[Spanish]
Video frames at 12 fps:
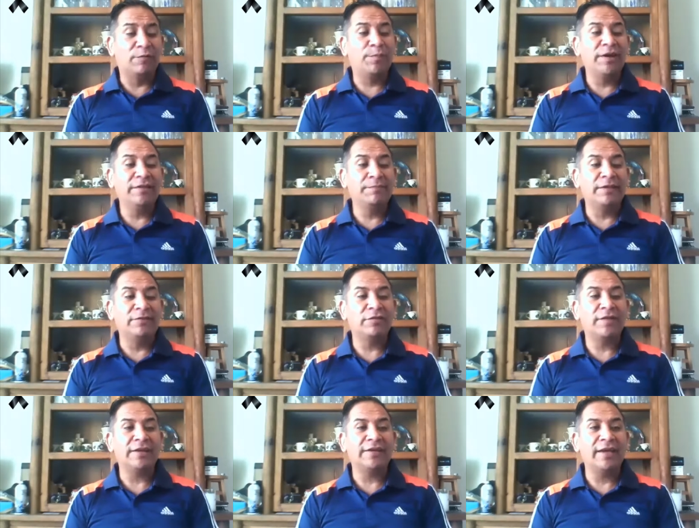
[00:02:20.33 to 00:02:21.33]
¿nos puedes
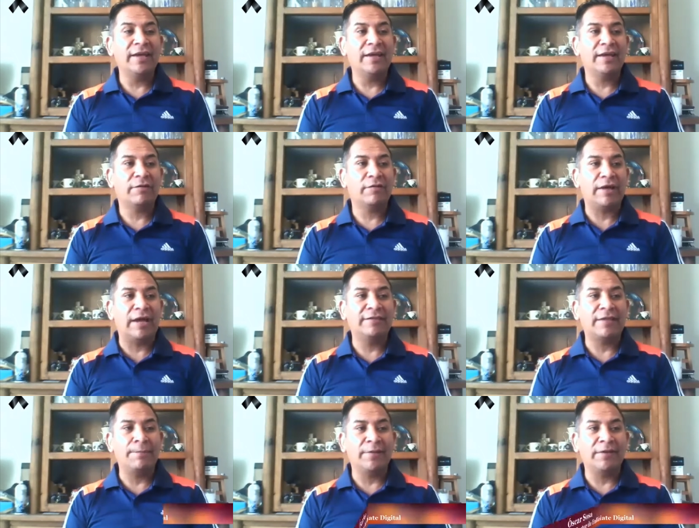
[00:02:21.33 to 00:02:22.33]
mencionar que
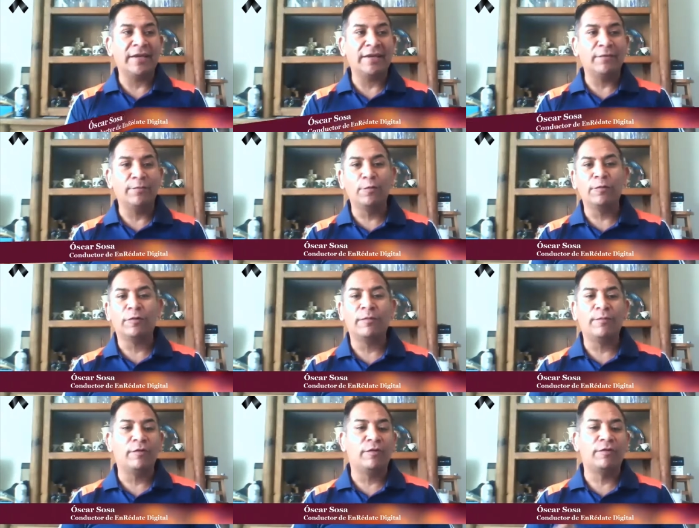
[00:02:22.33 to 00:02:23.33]
esta empresa Yugu,
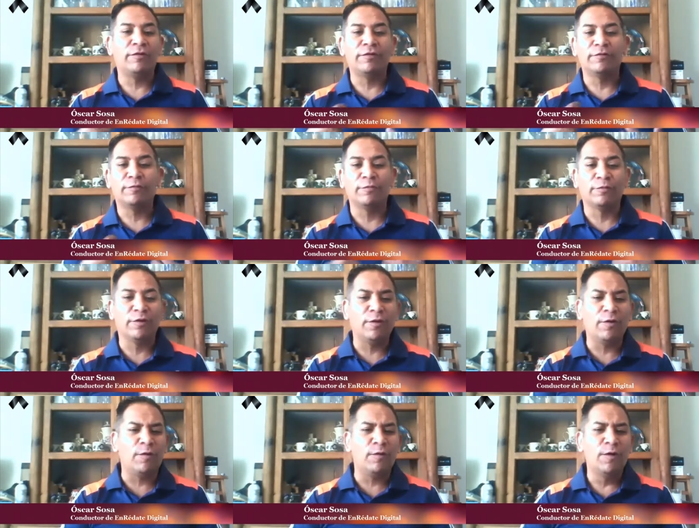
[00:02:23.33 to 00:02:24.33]
cómo
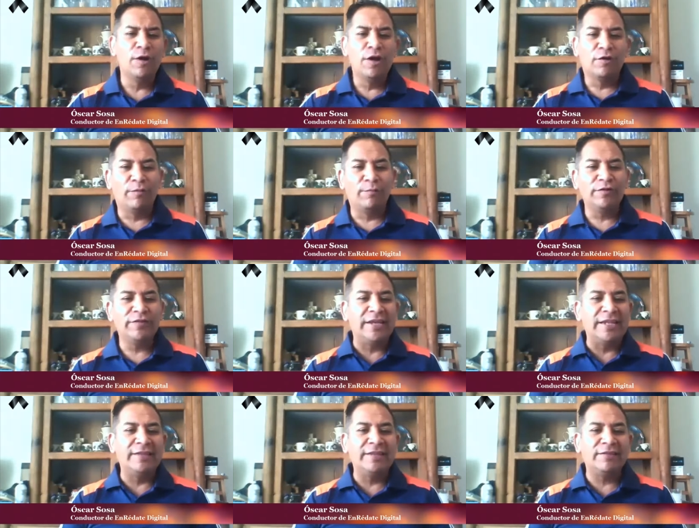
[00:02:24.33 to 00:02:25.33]
cómo es
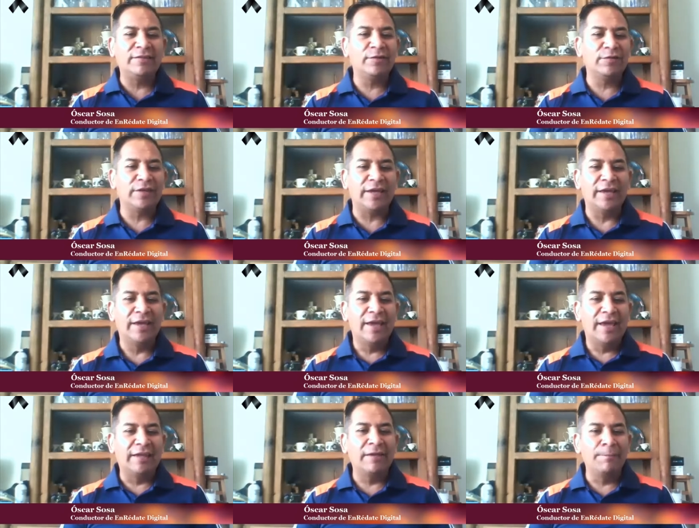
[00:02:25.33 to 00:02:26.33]
el inicio de
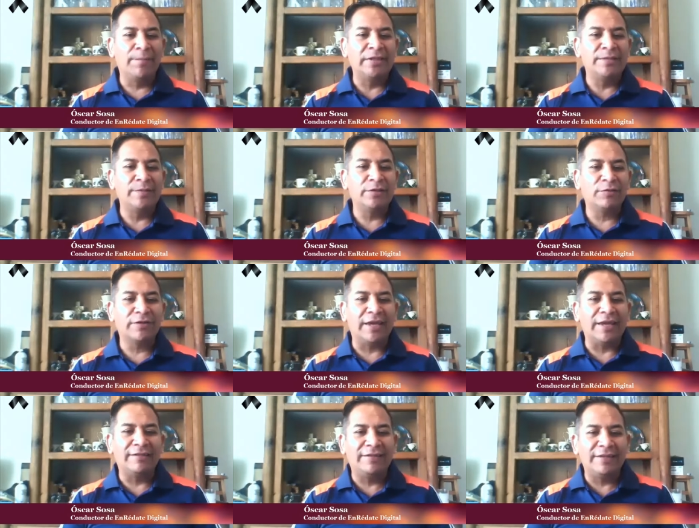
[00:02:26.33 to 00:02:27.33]
ese emprendimiento que
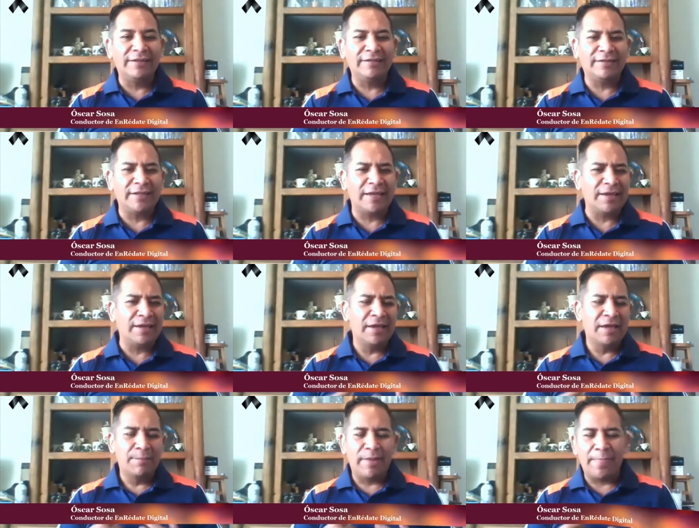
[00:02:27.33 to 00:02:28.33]
hiciste.
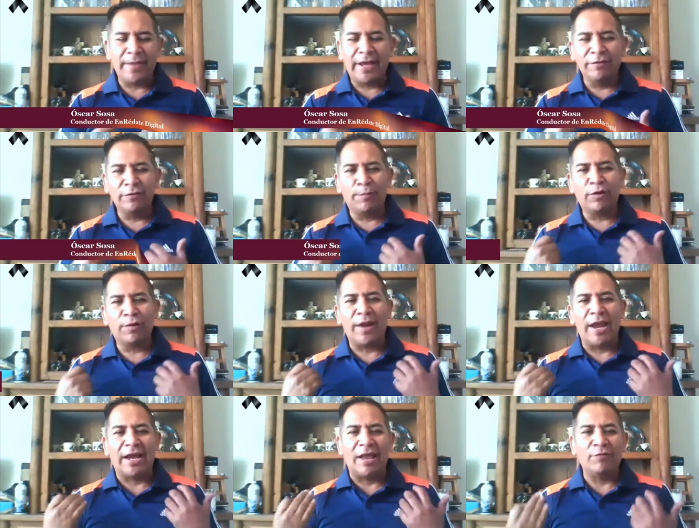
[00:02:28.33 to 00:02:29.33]
Platícanos un poco
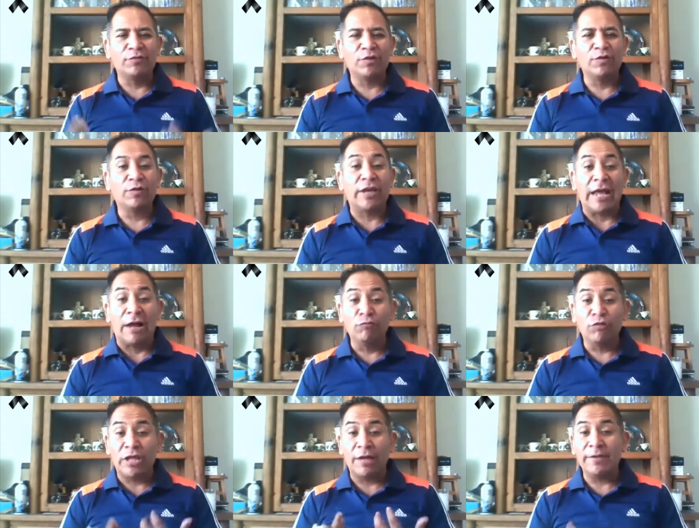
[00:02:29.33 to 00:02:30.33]
para que el auditorio que
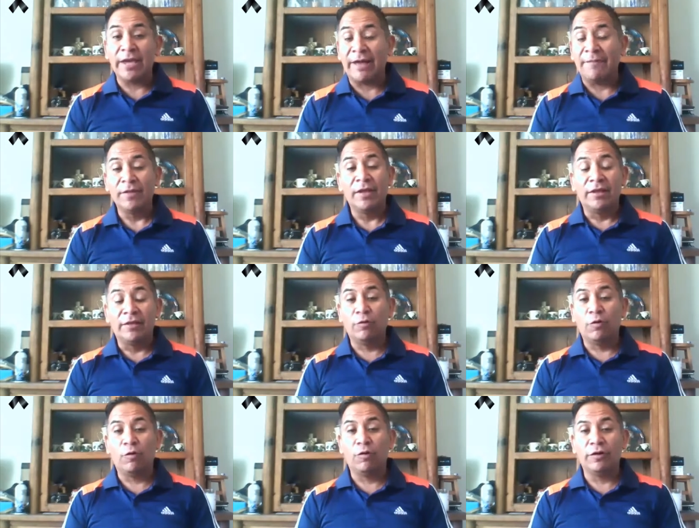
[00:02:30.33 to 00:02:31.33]
aún todavía
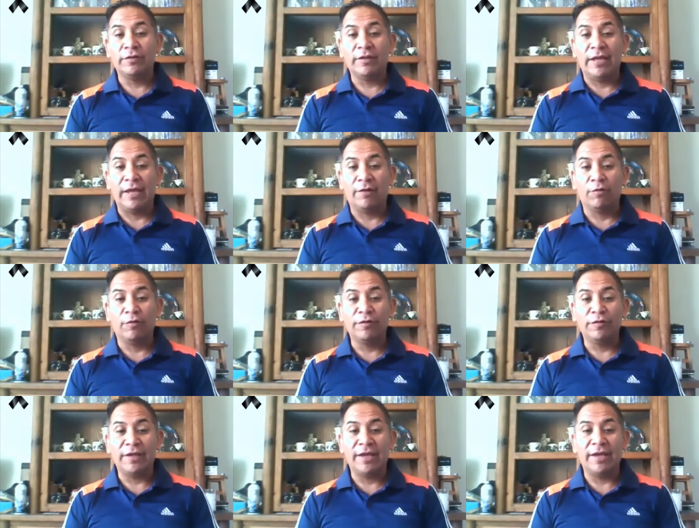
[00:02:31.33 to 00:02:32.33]
no eh,
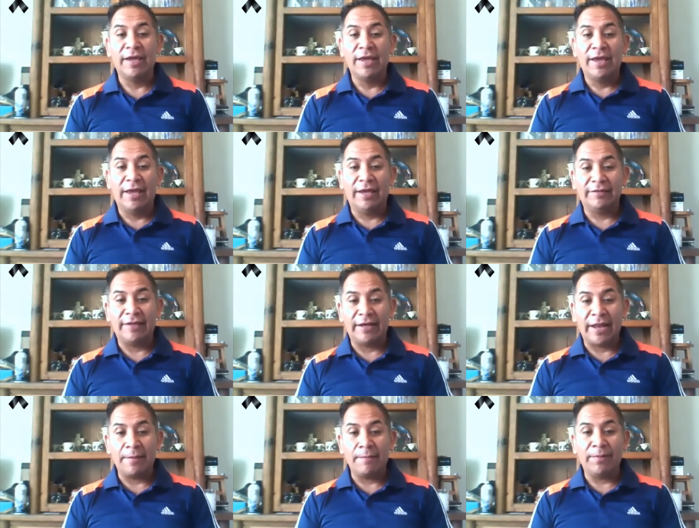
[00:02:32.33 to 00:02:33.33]
conoce esta
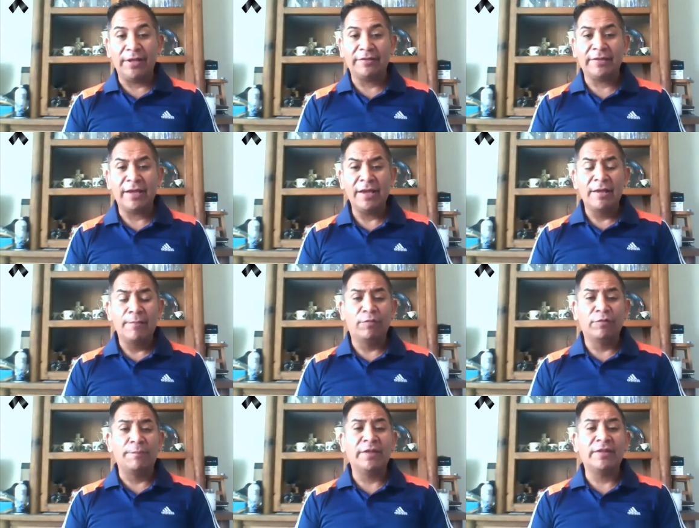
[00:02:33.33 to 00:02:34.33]
gran empresa,
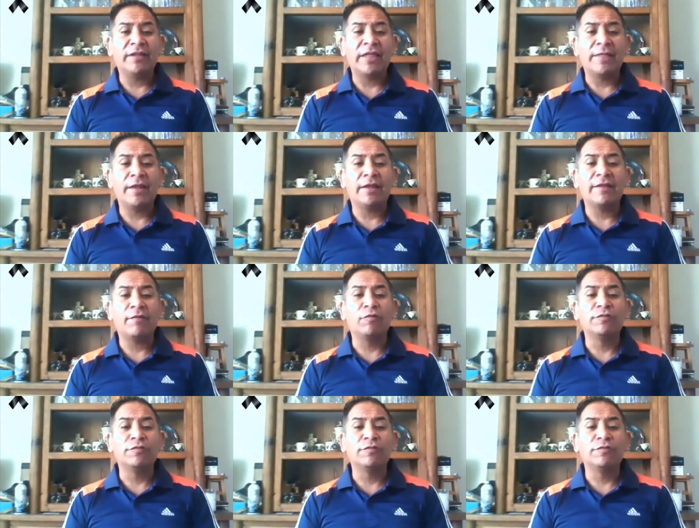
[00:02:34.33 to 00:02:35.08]
pues empieza a tener ese